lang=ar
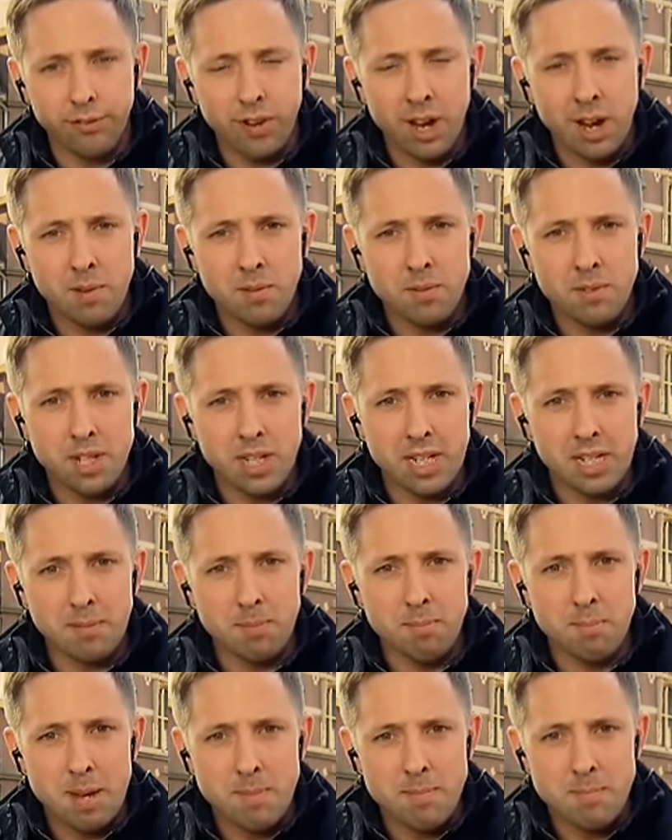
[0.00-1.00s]
التي
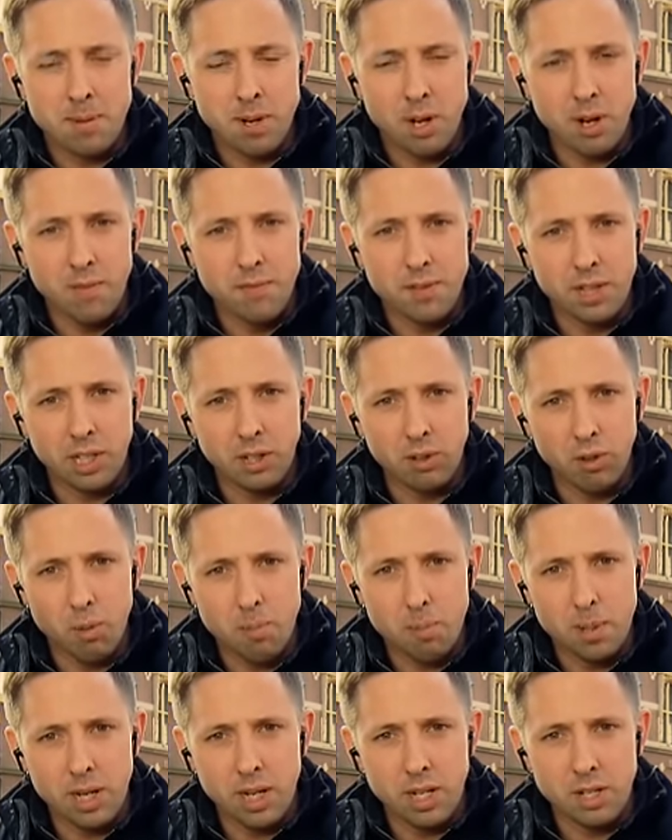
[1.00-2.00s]
نالها حزب
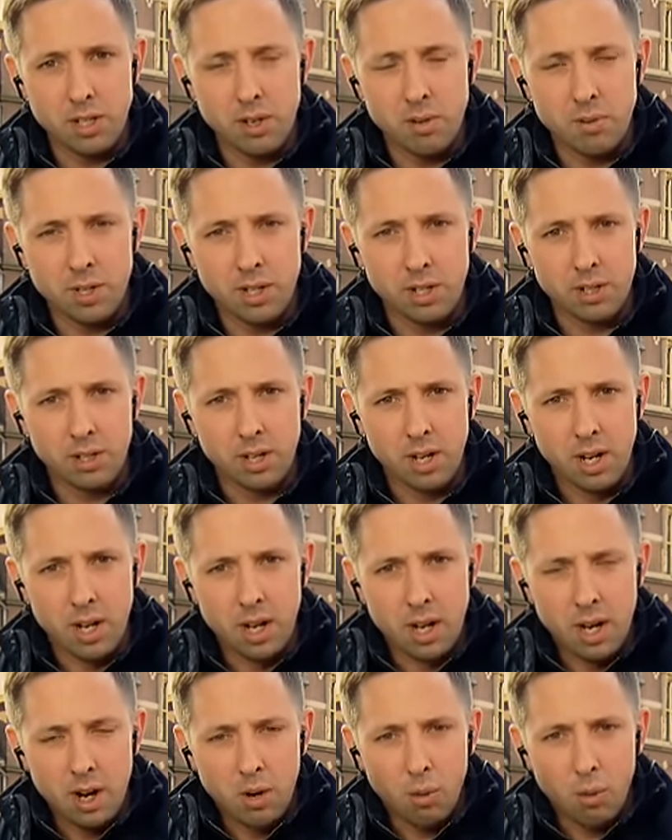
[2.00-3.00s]
خيب فيلدرز
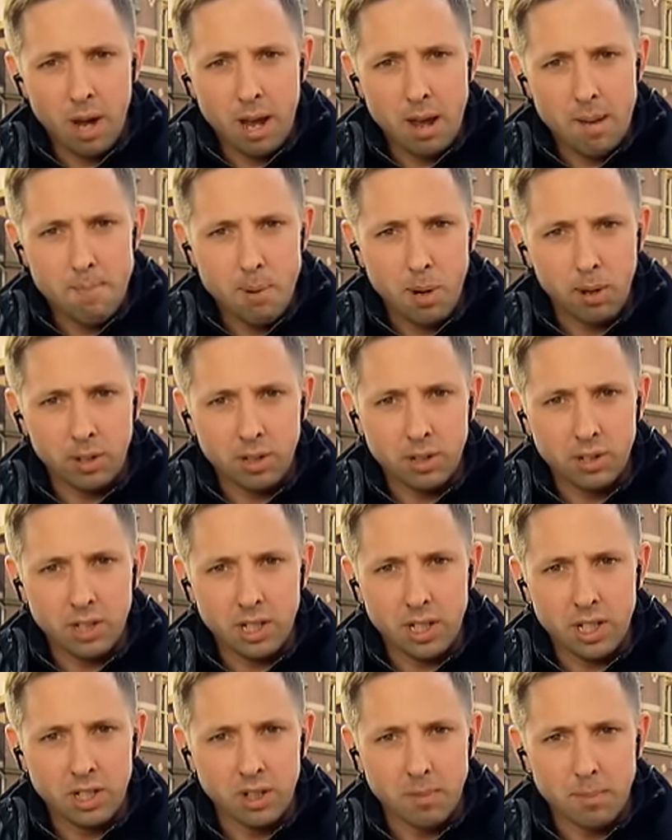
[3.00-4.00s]
يزيد عن
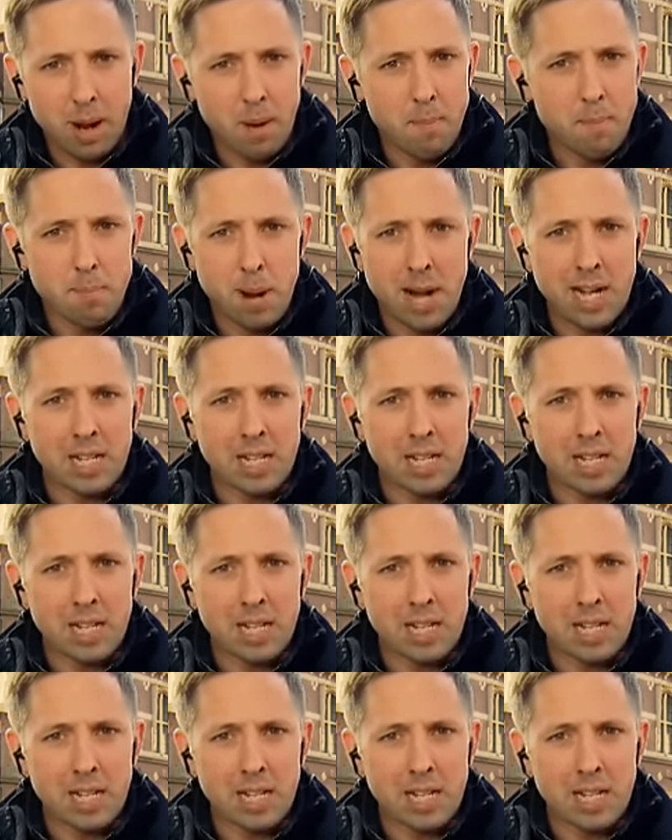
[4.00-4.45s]
المليون صوت